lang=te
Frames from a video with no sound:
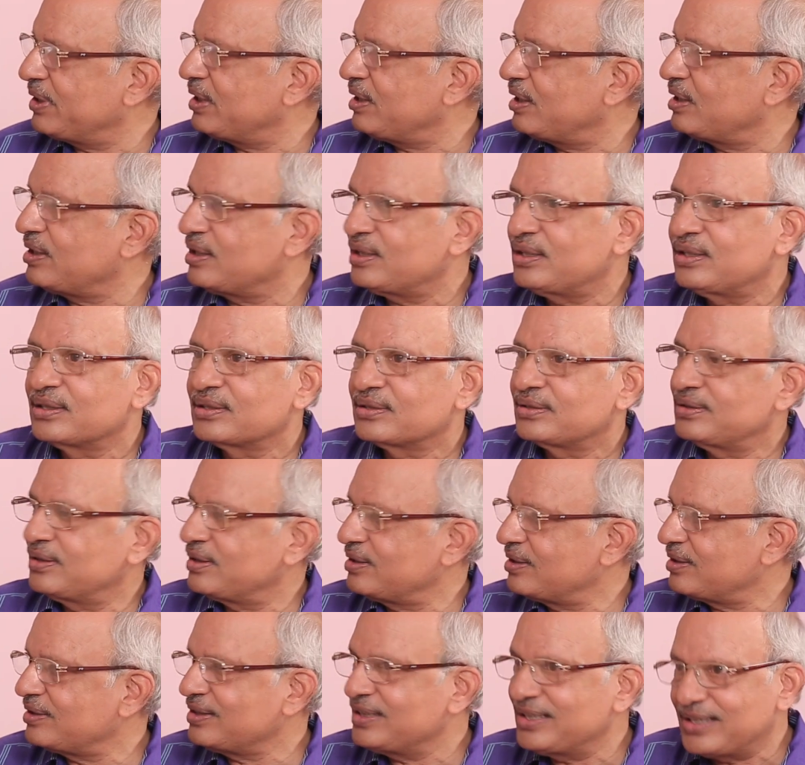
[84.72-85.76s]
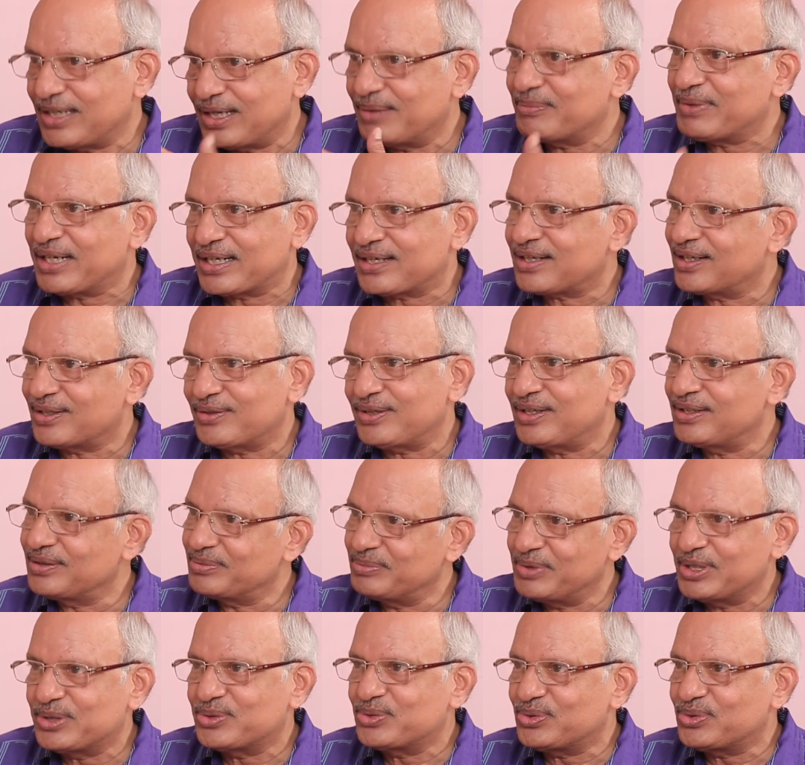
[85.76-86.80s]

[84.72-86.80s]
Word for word: పేరేంటి ఇలా మాట్లాడేవాళ్ళు మీరు